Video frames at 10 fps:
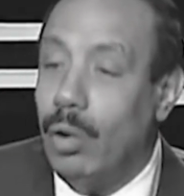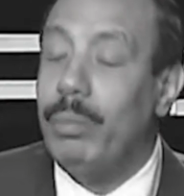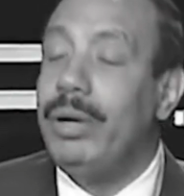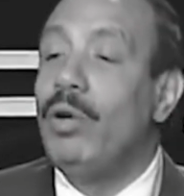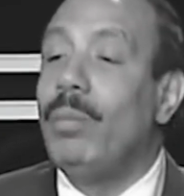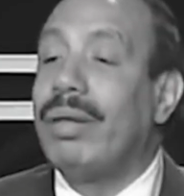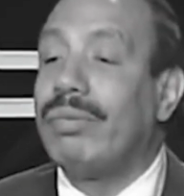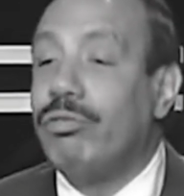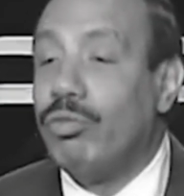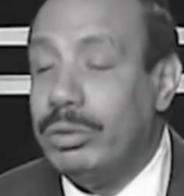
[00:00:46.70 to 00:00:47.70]
اقوم من النوم ما
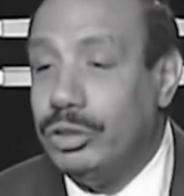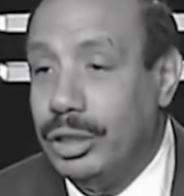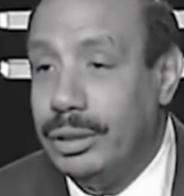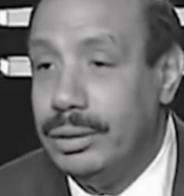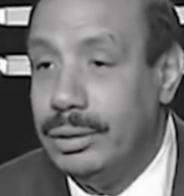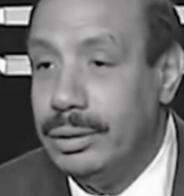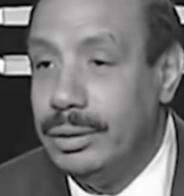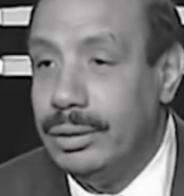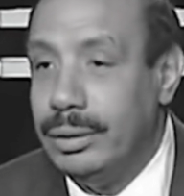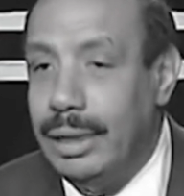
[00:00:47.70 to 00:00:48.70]
اغسلش وشي
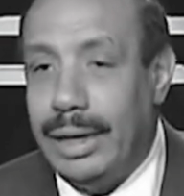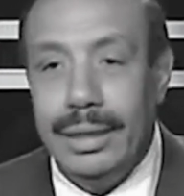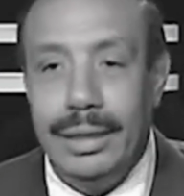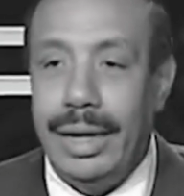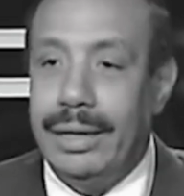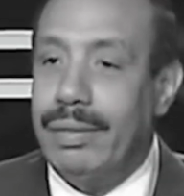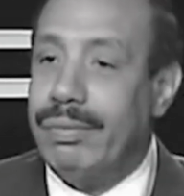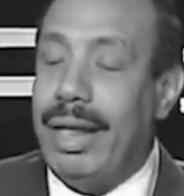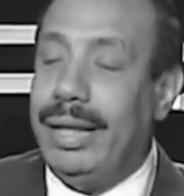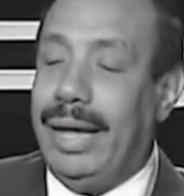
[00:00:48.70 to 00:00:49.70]
يعني يعني
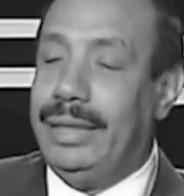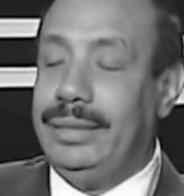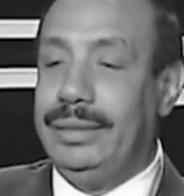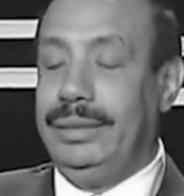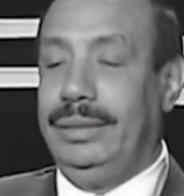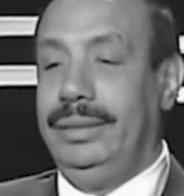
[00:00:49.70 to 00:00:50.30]
ازاي يعني